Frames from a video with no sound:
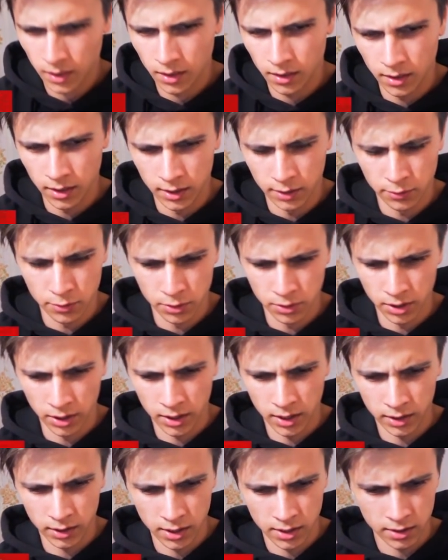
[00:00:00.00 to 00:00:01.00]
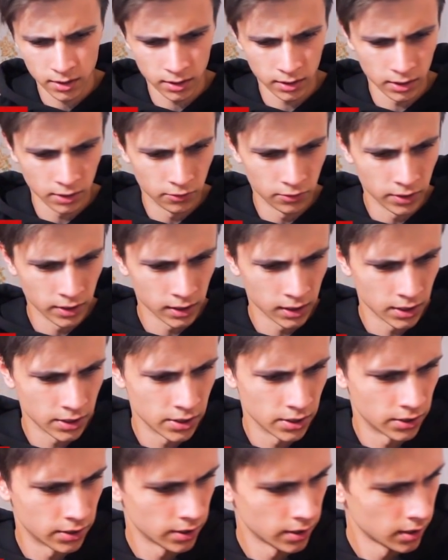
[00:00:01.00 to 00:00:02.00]
Это а все так как-то странно
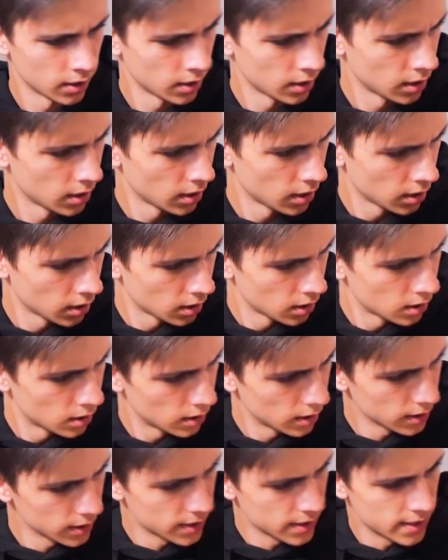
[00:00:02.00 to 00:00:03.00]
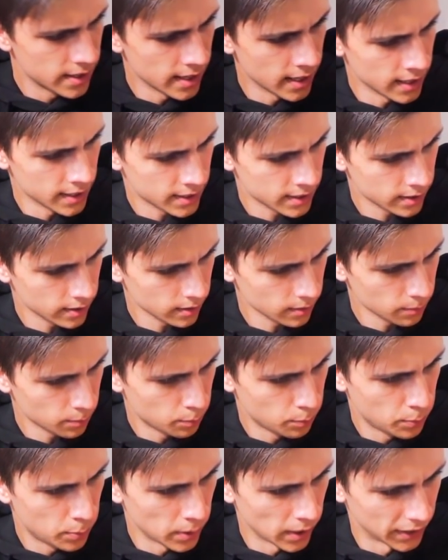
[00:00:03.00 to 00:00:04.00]
выглядит. Здесь
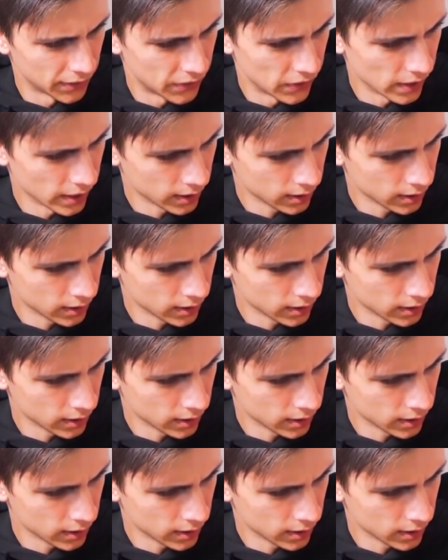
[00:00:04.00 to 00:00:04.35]
пятна